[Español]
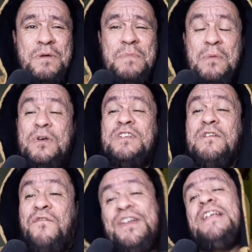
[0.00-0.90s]
Vemos que se
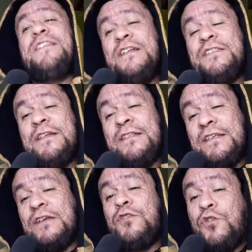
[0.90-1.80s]
enfrentan
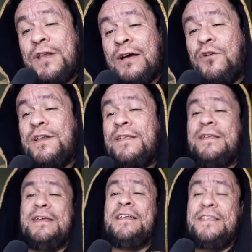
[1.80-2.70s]
este, estos dragones,
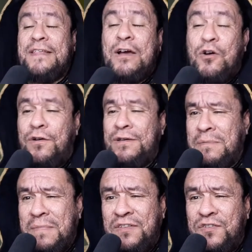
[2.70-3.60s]
de, a este dragón
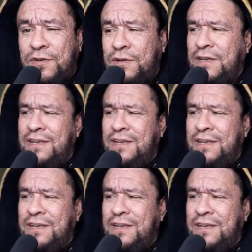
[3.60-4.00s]
inmenso.